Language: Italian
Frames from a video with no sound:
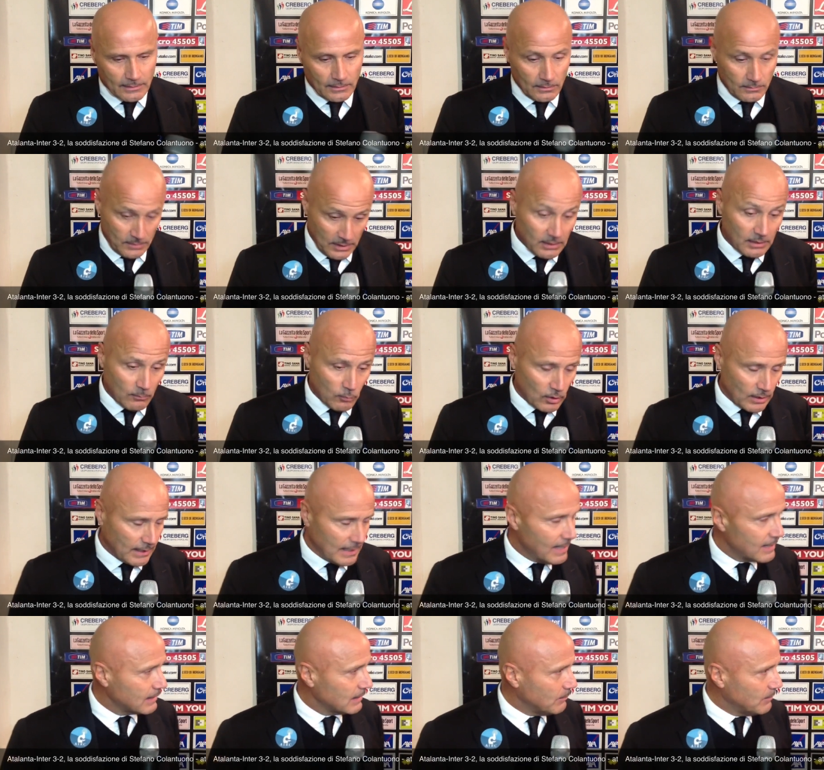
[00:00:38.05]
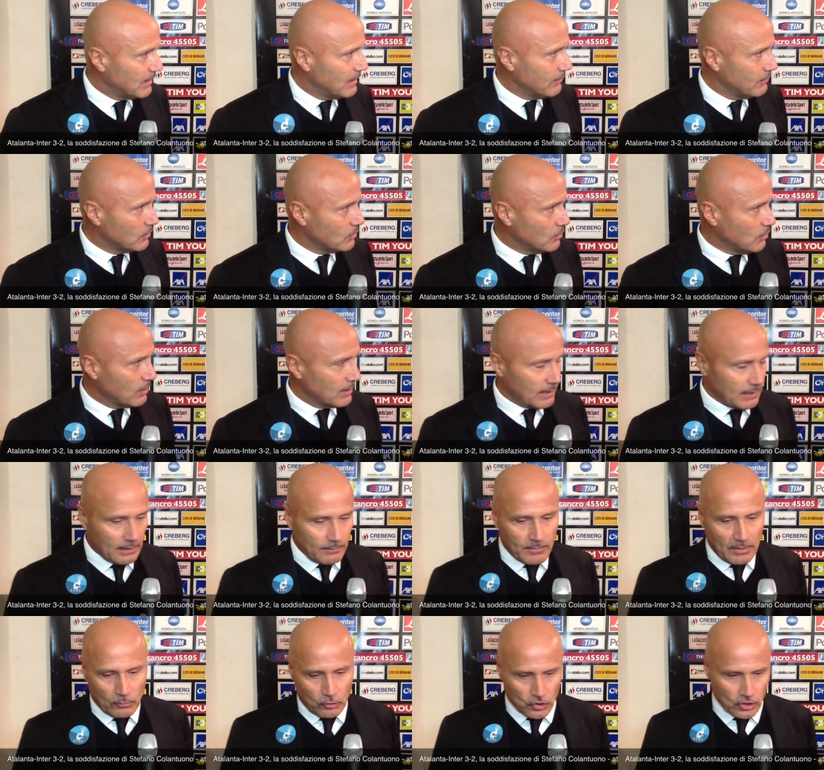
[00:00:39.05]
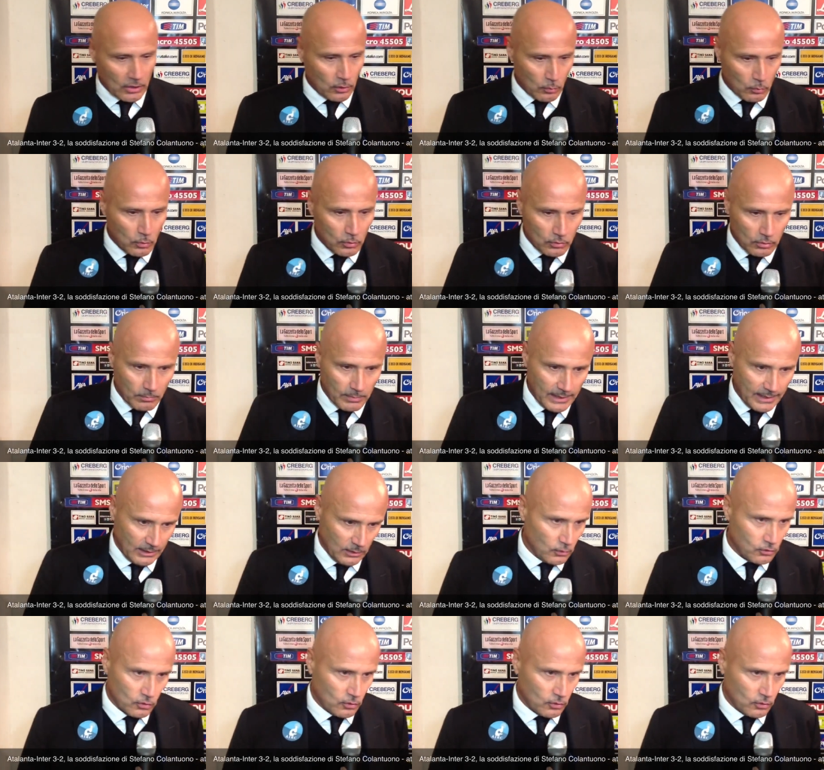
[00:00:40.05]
Sì, una buona gara, una bella vittoria, abbiamo giocato molto bene, no?